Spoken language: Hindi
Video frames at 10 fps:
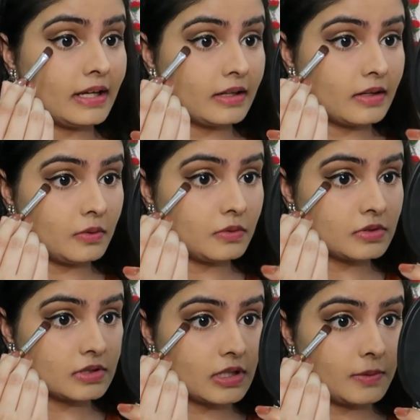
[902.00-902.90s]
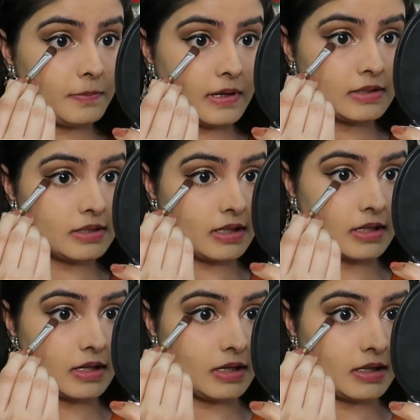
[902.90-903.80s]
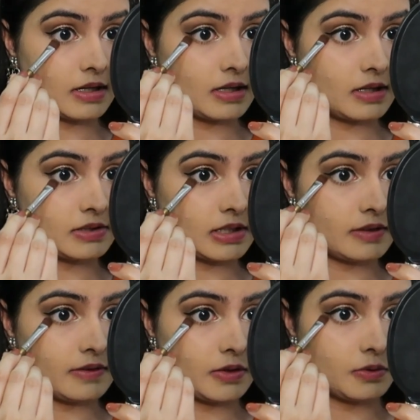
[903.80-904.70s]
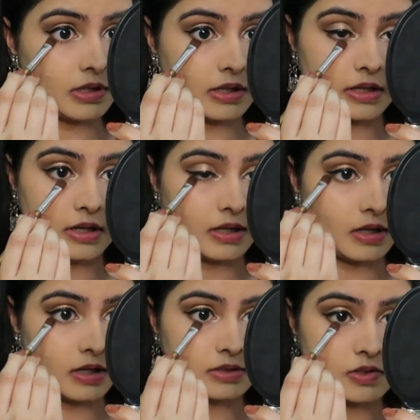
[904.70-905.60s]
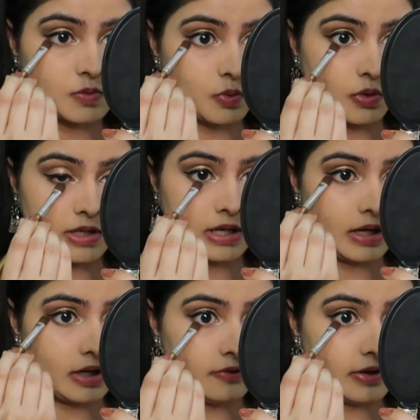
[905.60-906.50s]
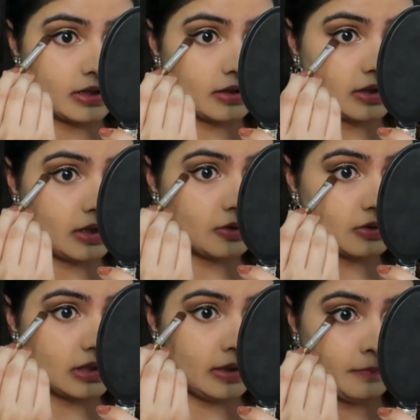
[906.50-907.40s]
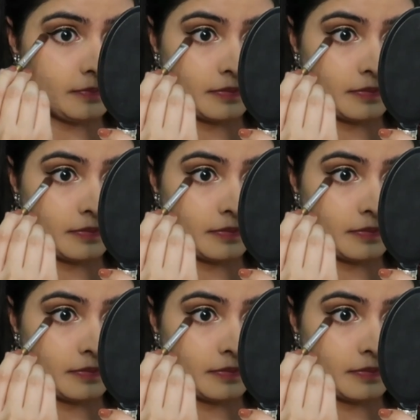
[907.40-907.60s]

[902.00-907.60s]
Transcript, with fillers: लाइन है ना उसके पास हल्का हल्का ले जाने वाली हूँ ताकि हल्का सा स्मोकी आई इफेक्ट क्रिएट हो जाए